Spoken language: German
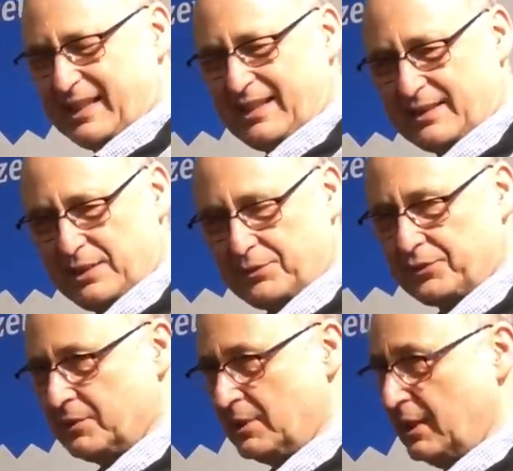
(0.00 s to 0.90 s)
ja
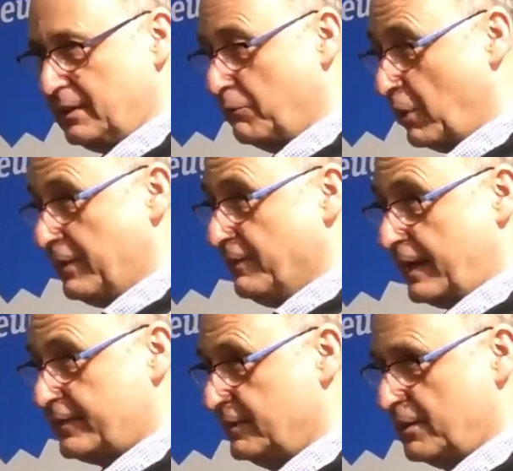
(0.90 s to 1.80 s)
relativ, die war
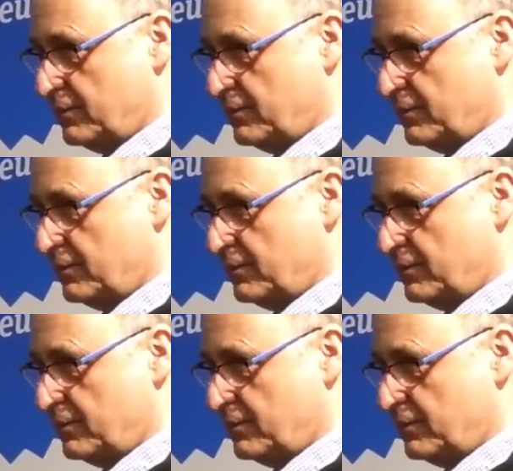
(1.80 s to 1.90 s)
gewachsen,